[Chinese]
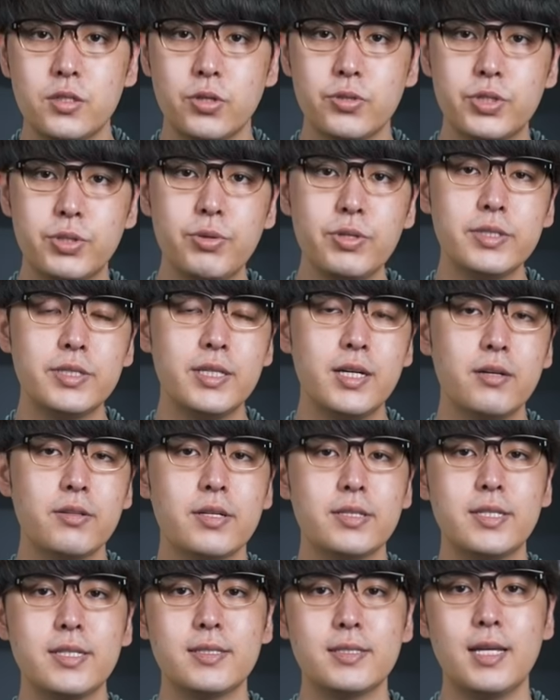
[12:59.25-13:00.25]
从十月七号
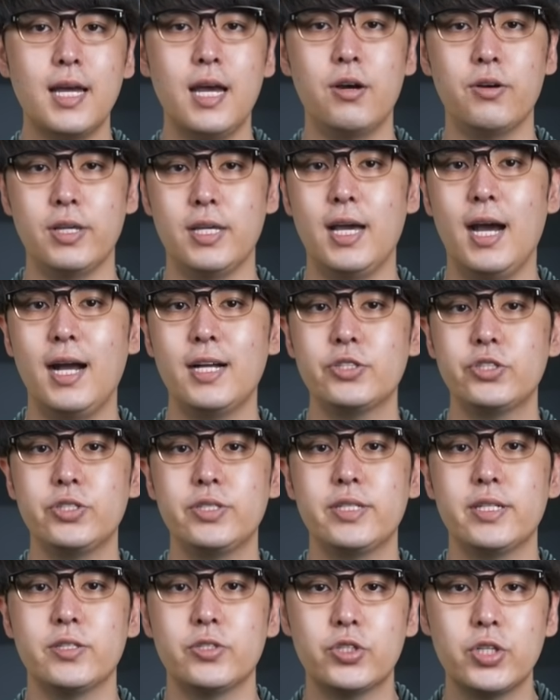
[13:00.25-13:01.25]
到现在哦，以哈之间